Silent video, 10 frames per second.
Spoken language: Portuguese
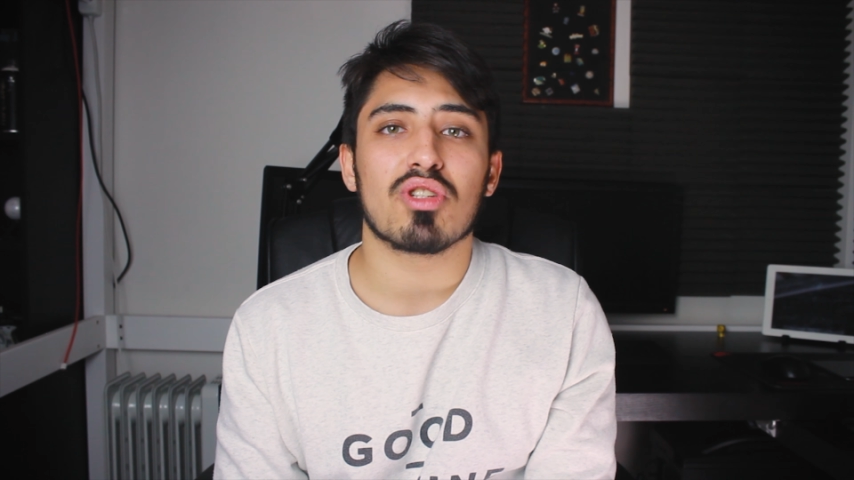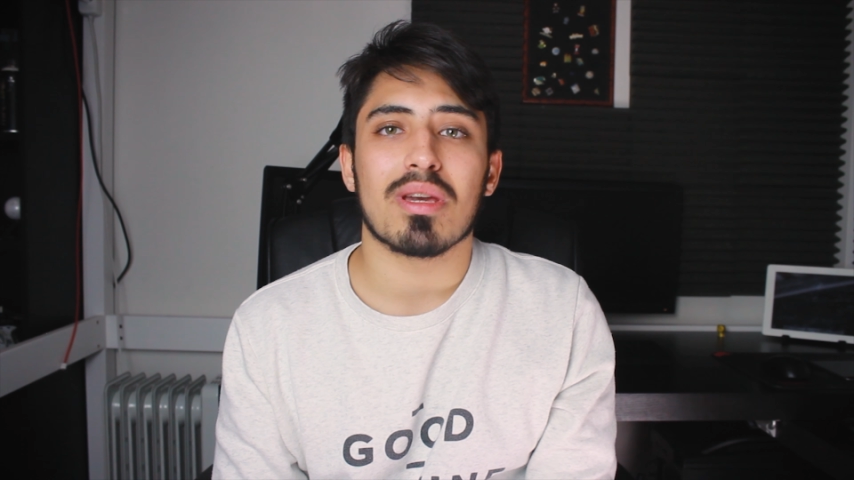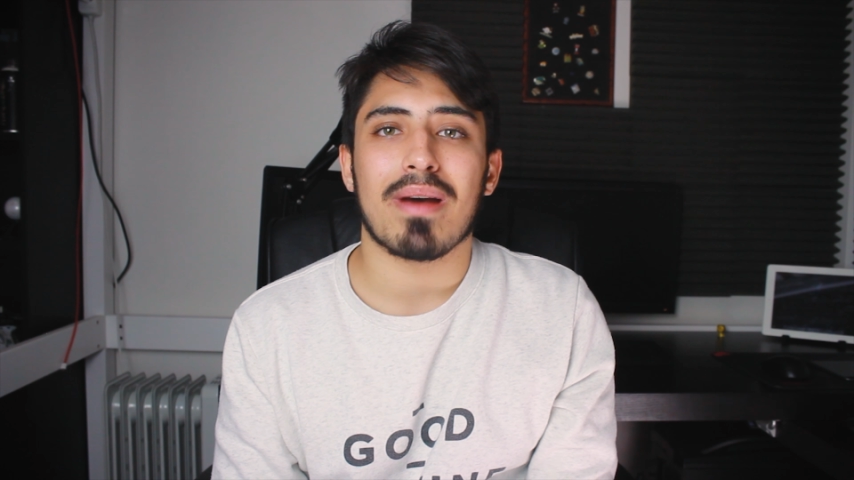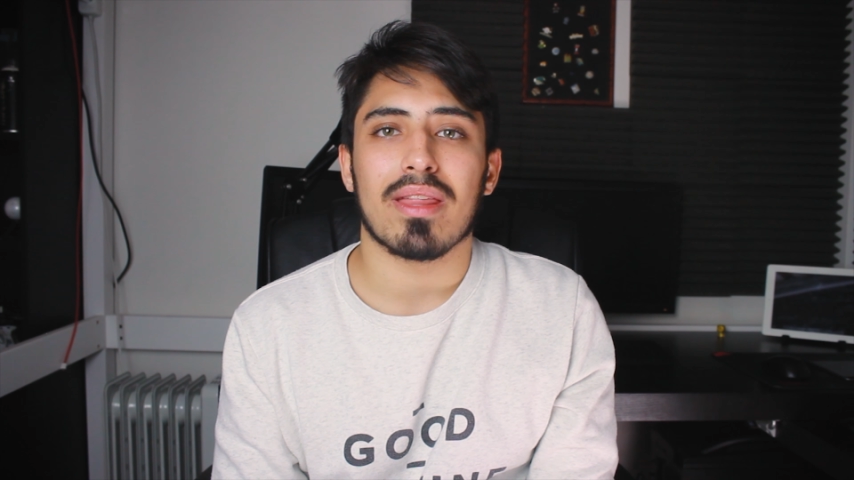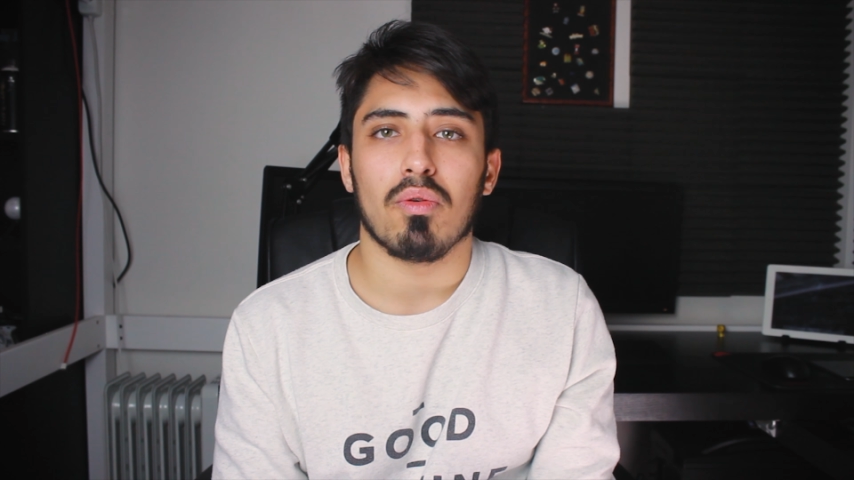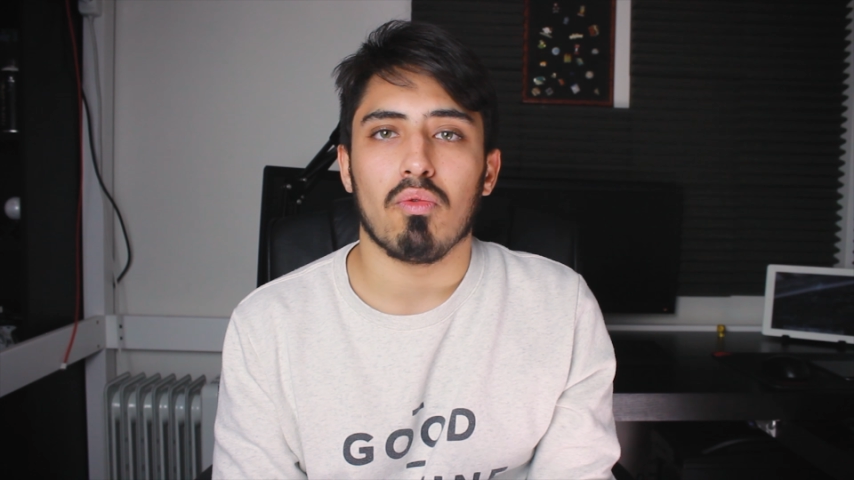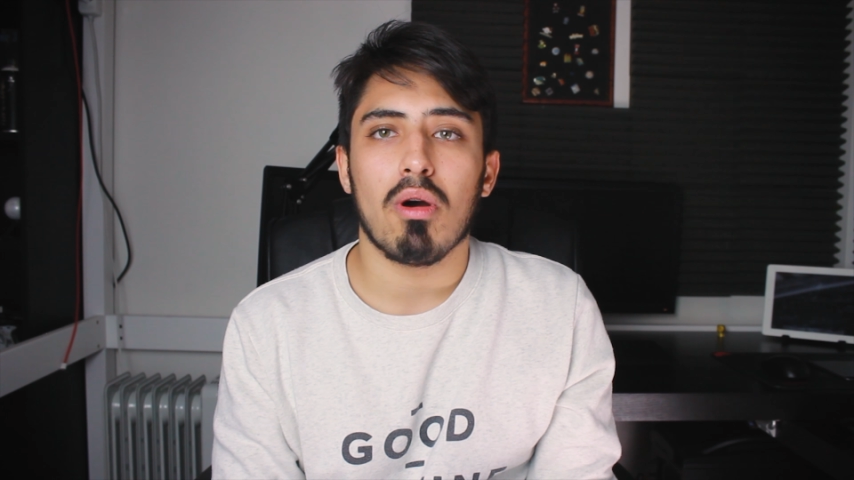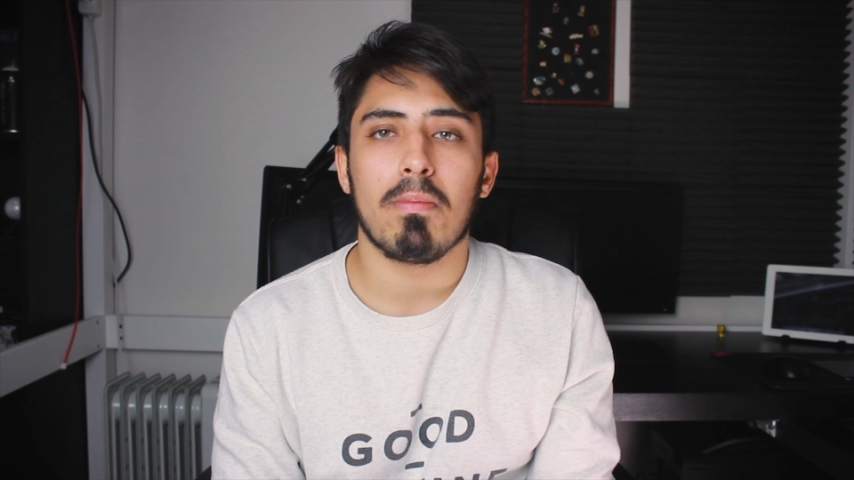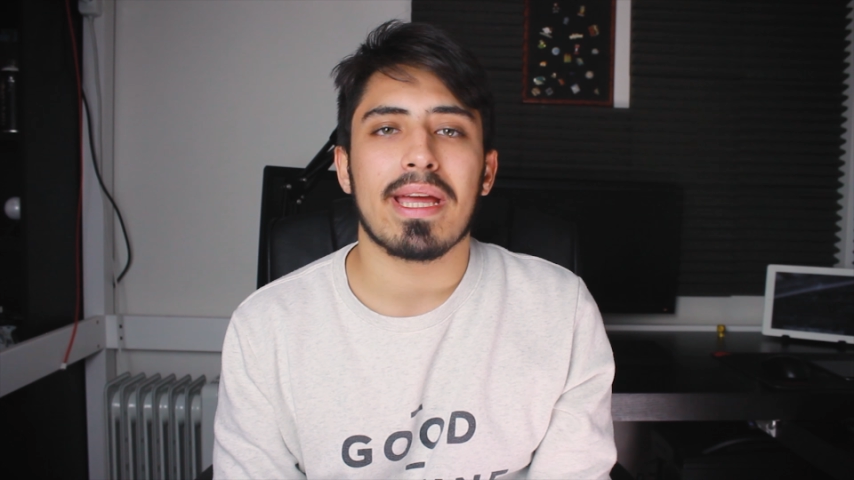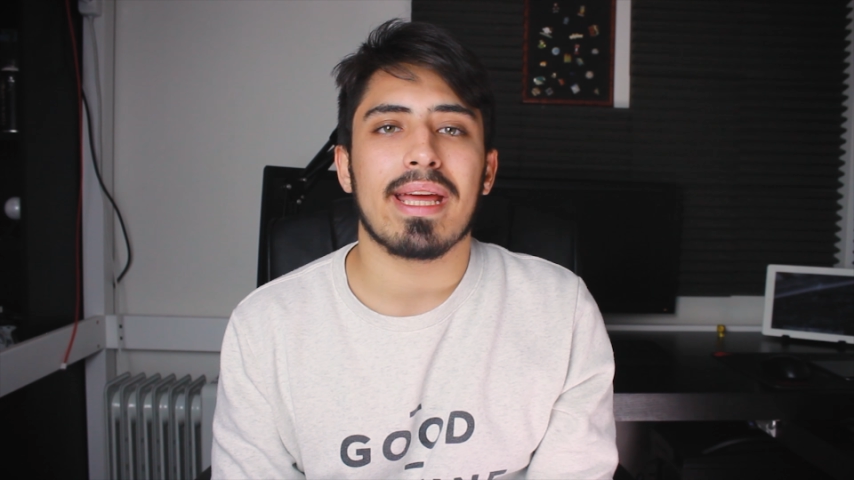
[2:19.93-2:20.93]
chamada O
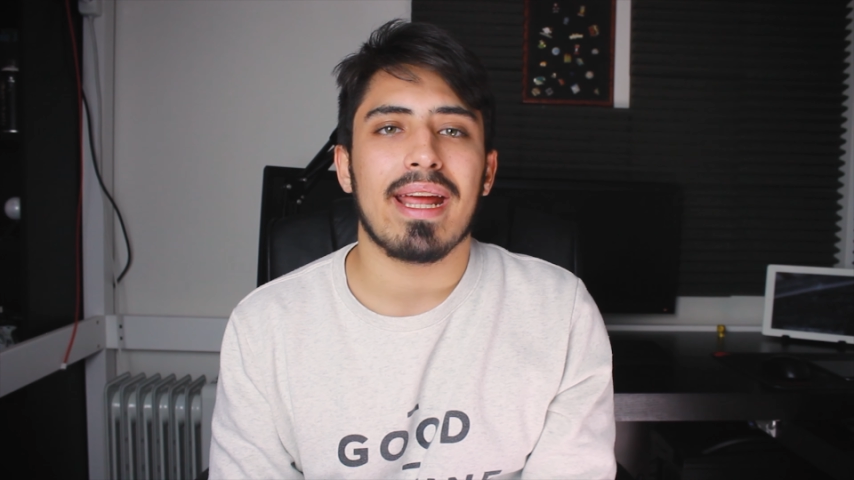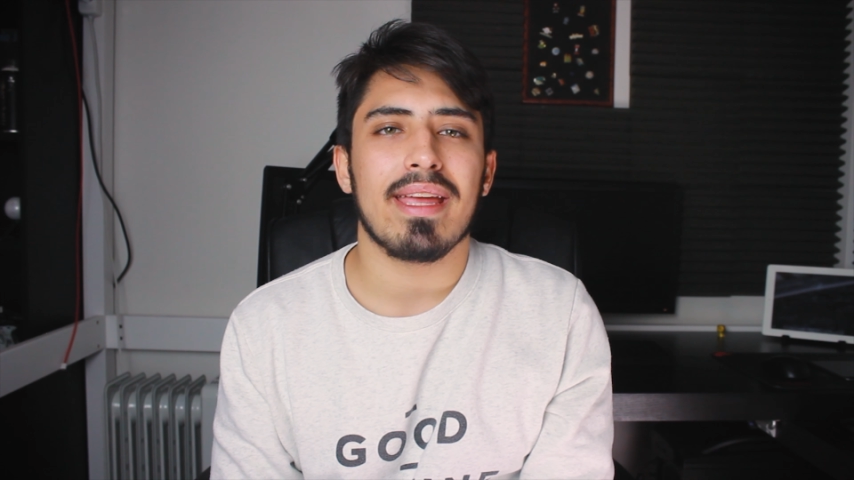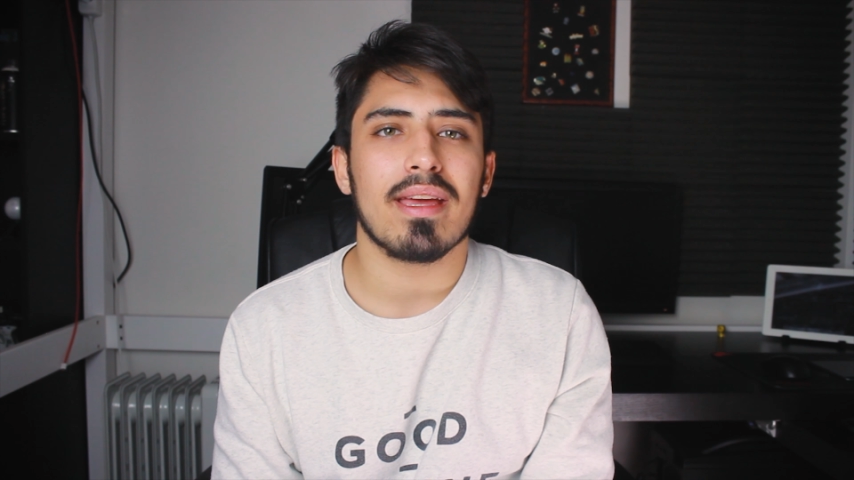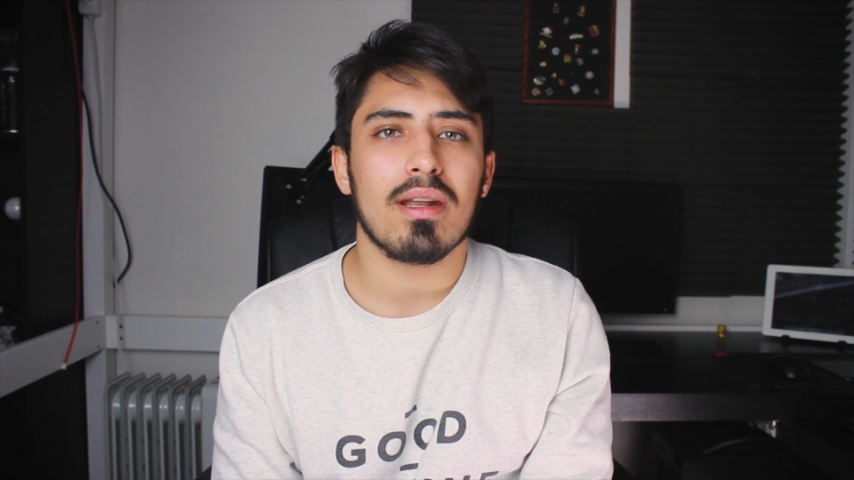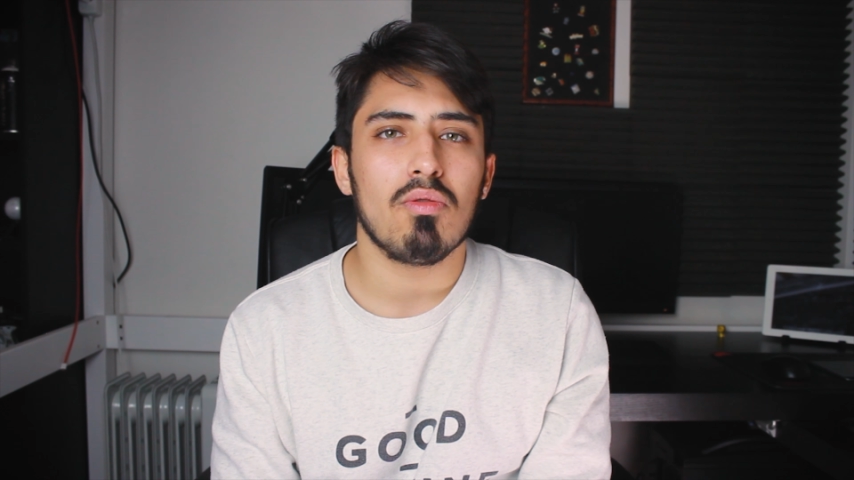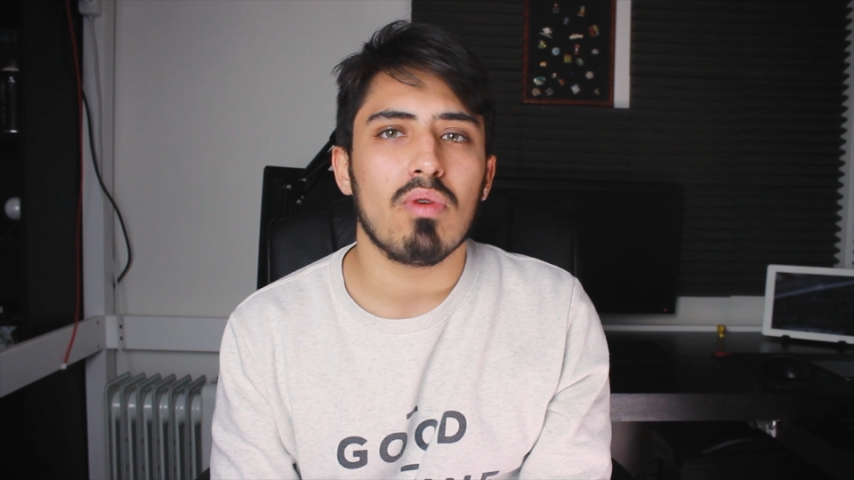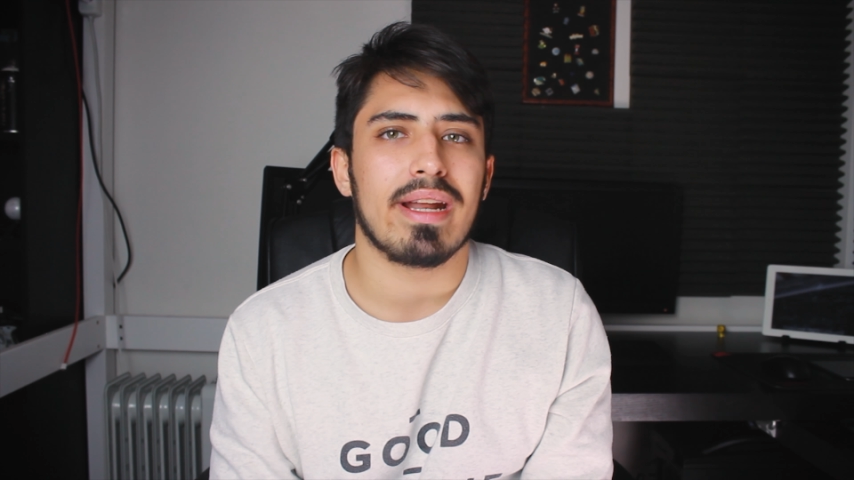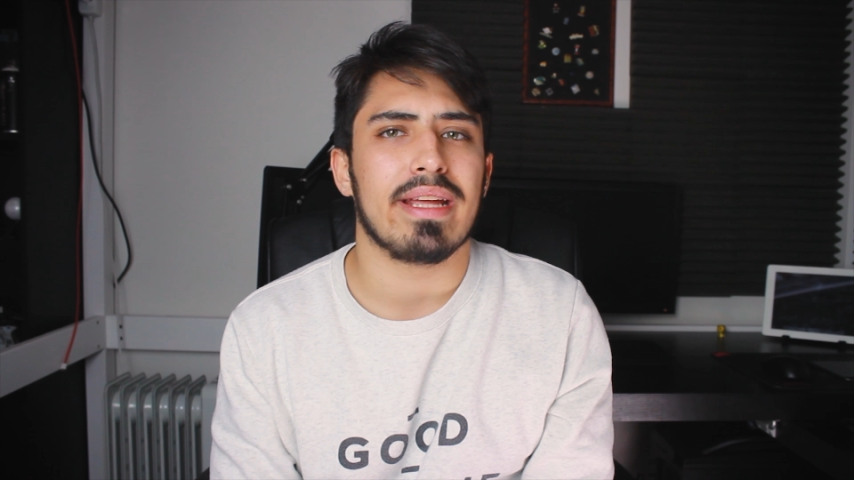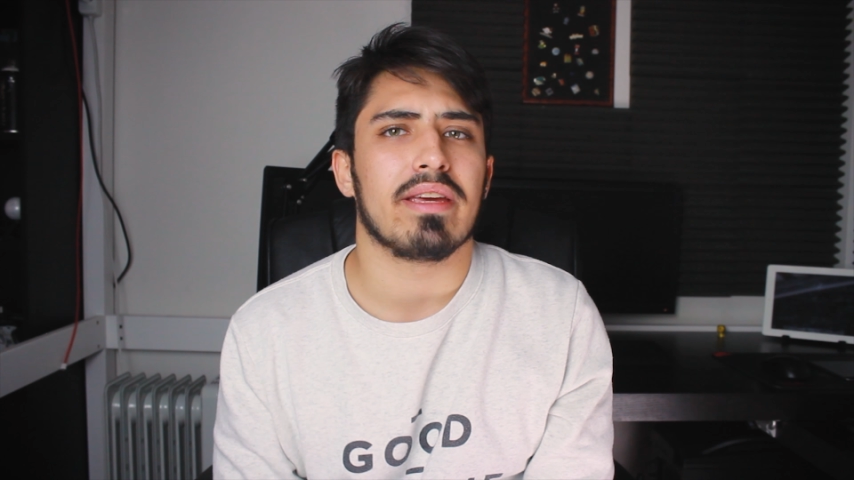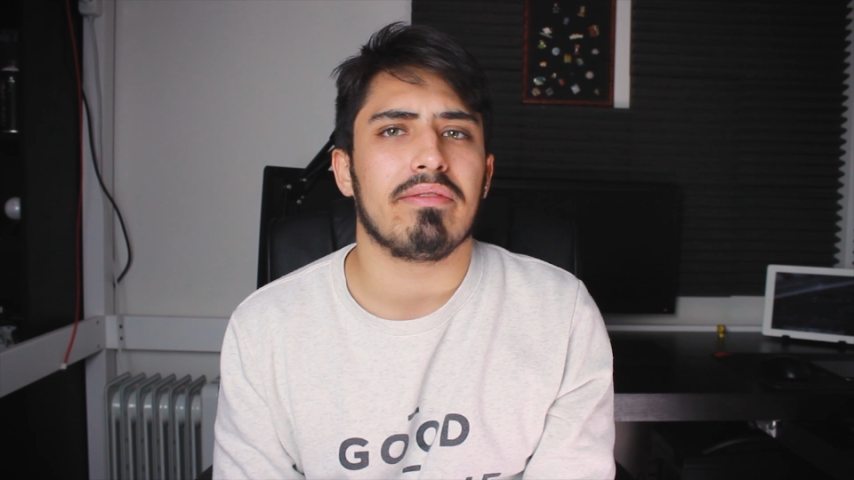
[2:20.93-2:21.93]
Homem-Aranha no
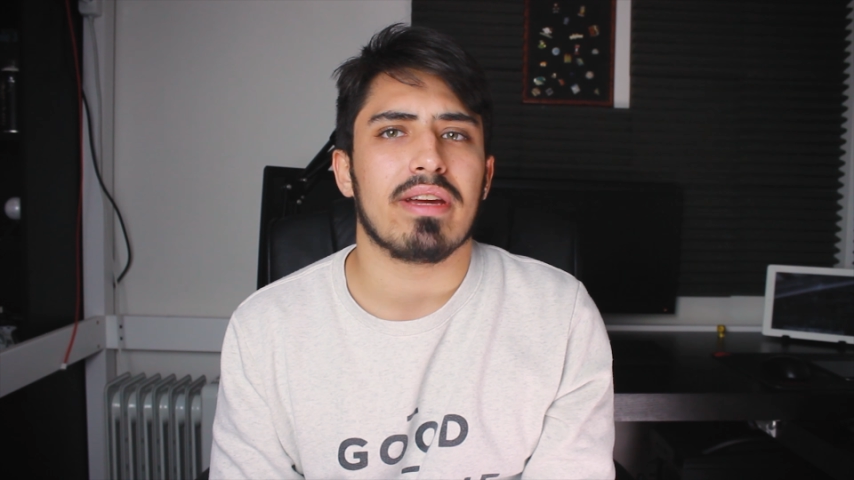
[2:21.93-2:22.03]
Aranha Aranha